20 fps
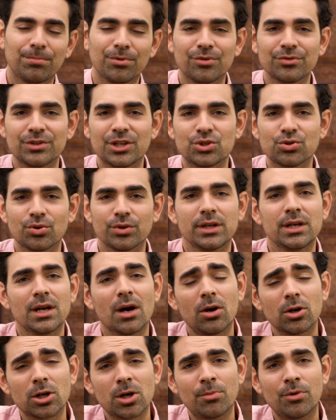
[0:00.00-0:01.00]
pendant tes journées
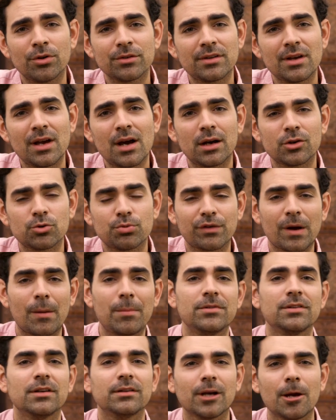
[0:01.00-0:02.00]
en commentaire. Je me ferai un
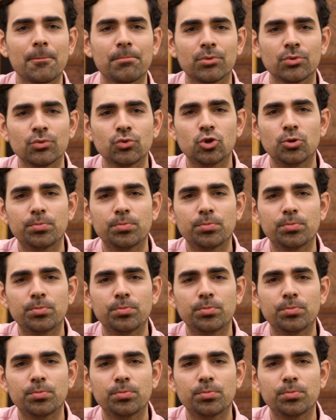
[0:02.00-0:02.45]
plaisir d'y répondre.